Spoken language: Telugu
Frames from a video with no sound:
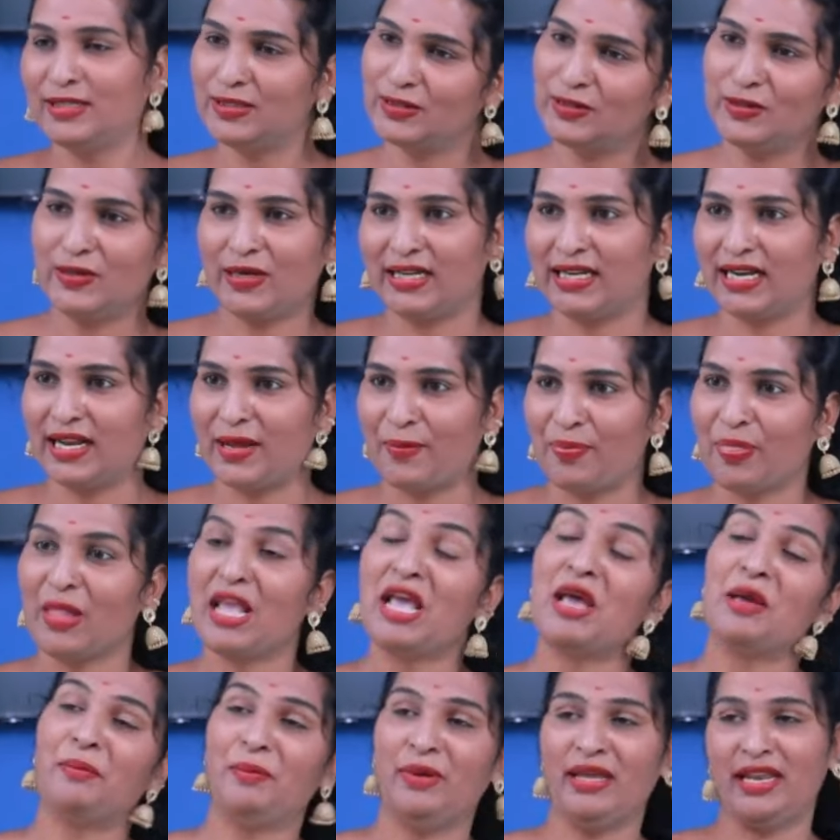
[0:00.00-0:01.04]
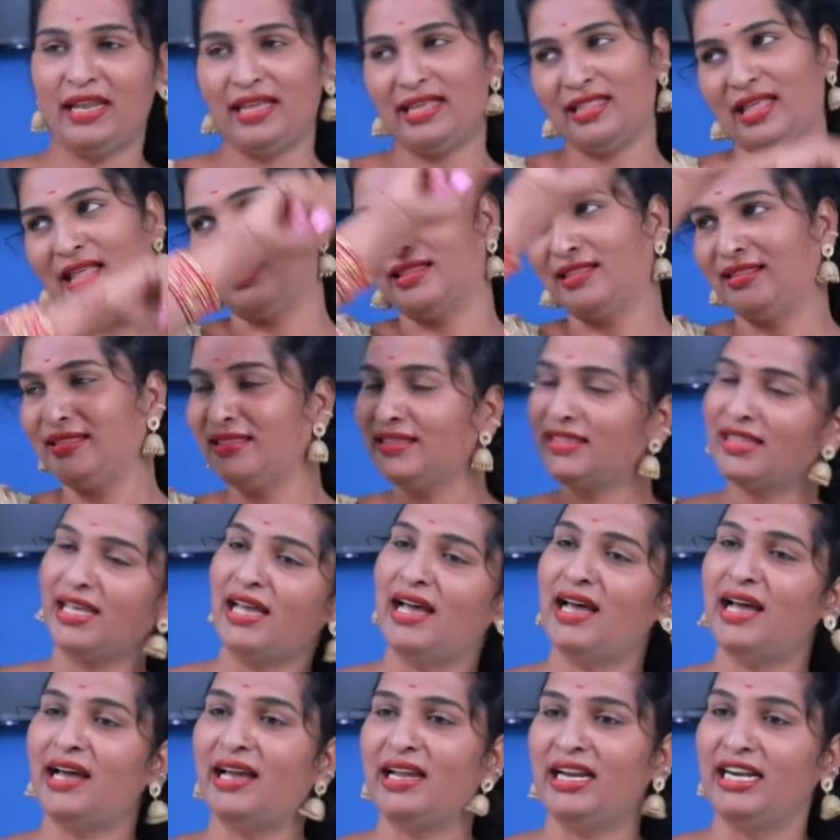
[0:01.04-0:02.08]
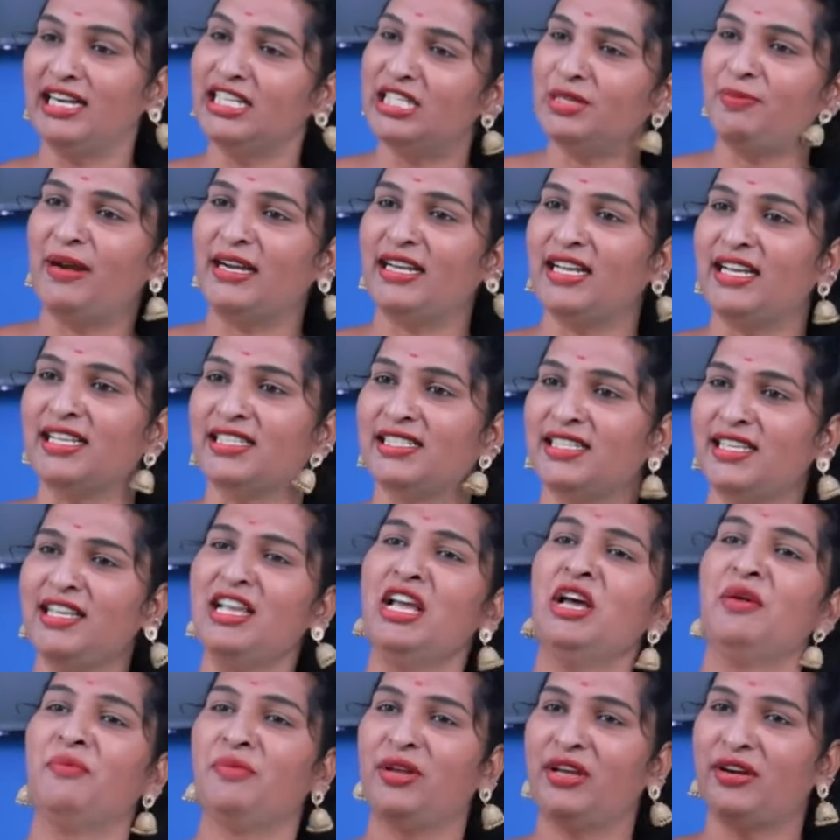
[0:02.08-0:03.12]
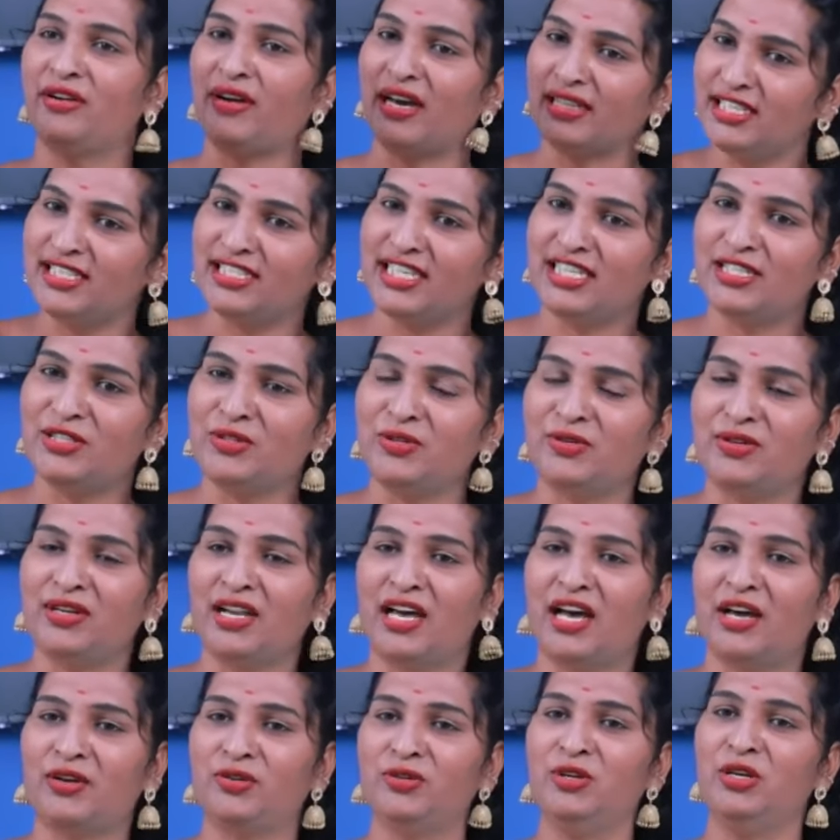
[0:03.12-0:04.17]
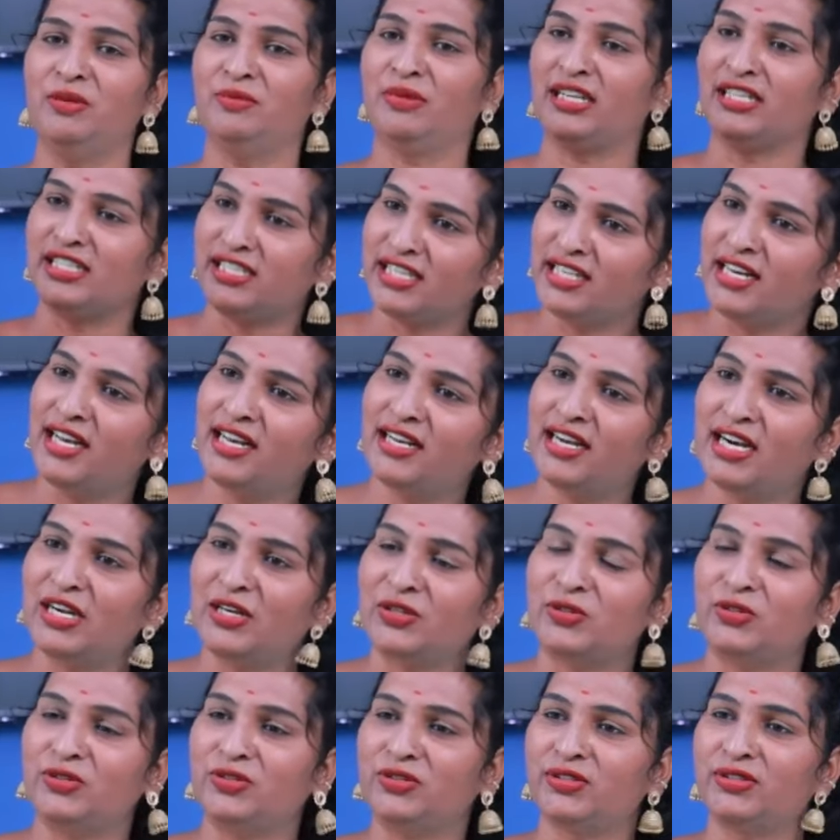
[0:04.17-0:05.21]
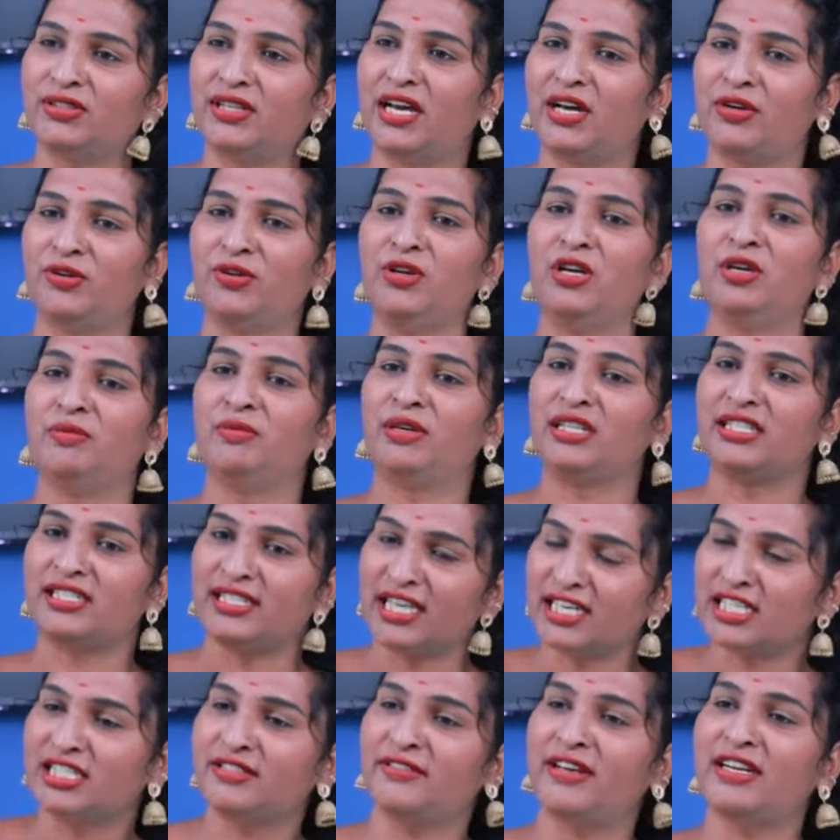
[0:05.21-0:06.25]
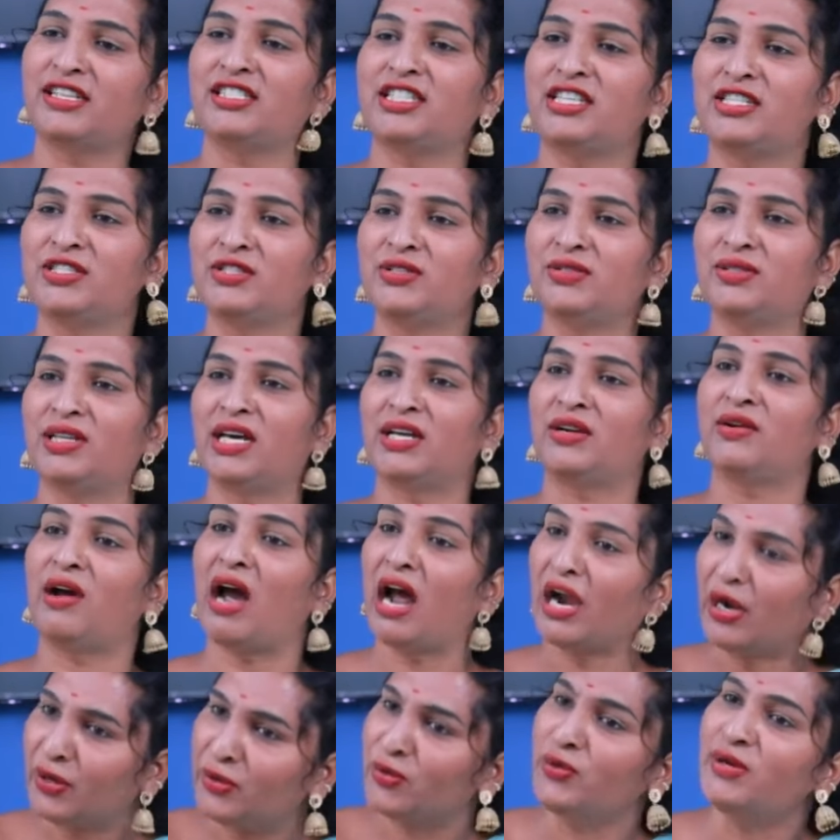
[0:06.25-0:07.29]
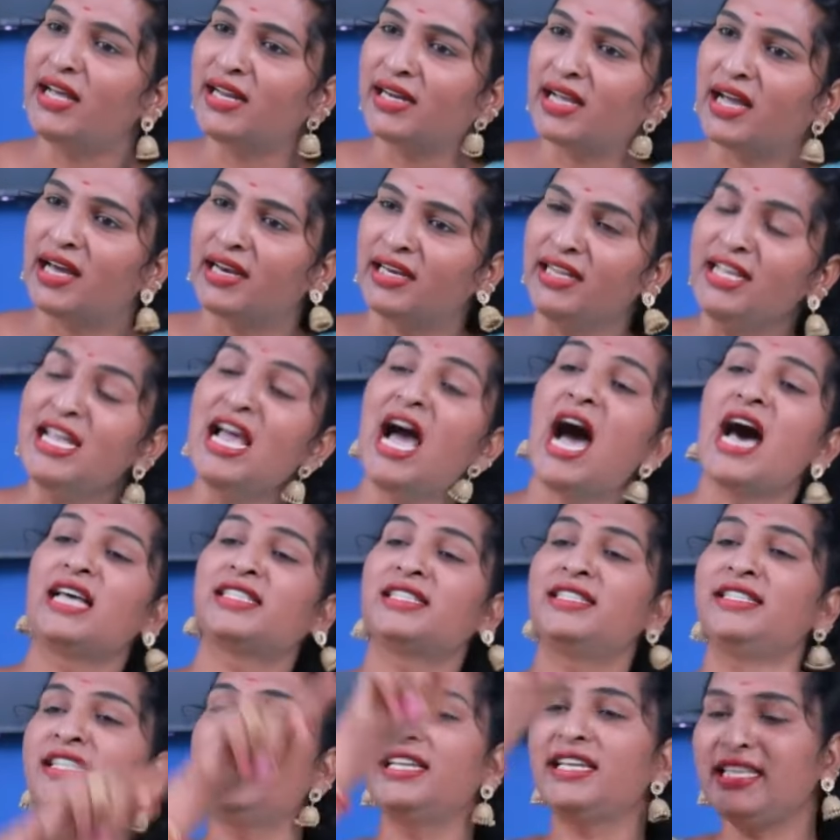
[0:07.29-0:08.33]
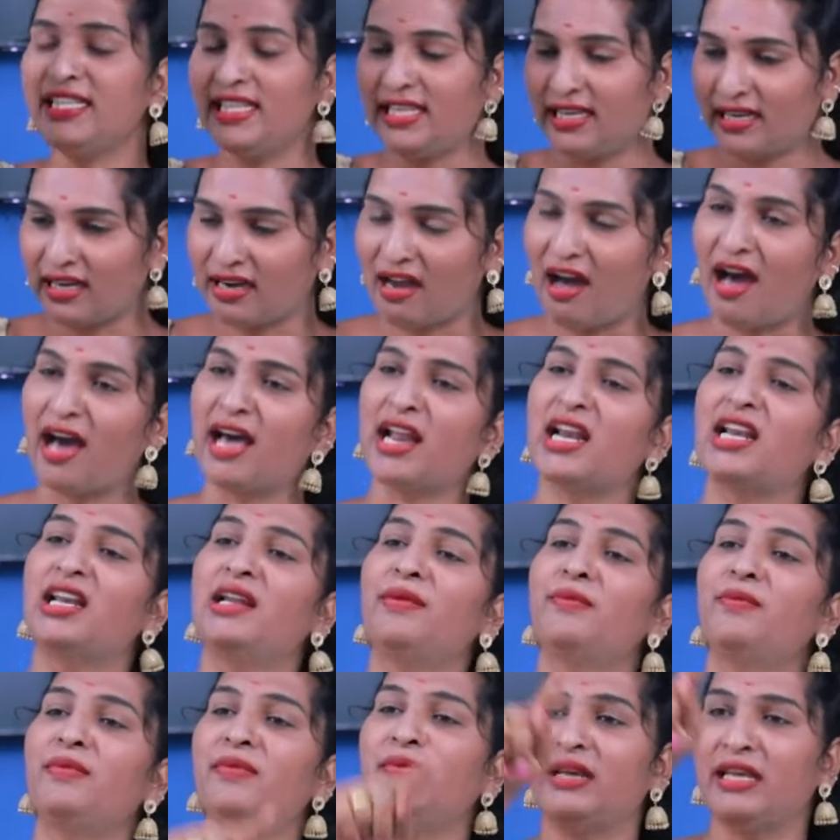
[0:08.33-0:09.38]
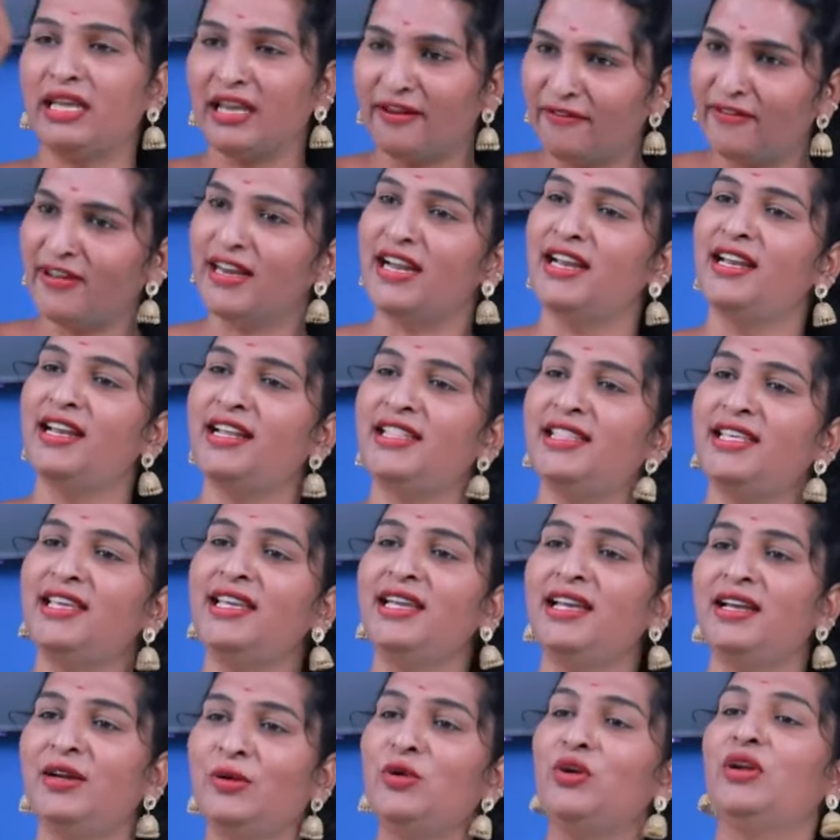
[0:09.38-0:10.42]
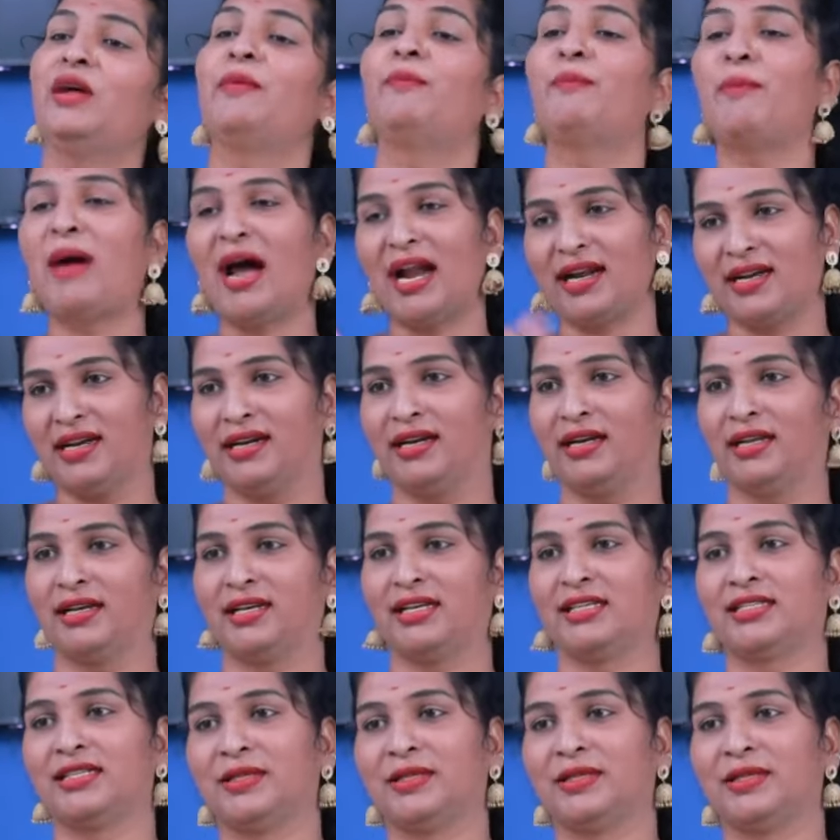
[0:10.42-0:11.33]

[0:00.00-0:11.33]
సో అట్లా మీరు ఇదంతా ఇడిచిపెట్టేసి మీరు అది చేస్తున్నారు మీరు చీరలు కట్టుకుంటున్నారు మీరు సెక్స్ వర్క్ చేస్తున్నారు అంటున్నారు కానీ అసలు దీనికి కారణం ఎవరు అనేది మాట్లాడారు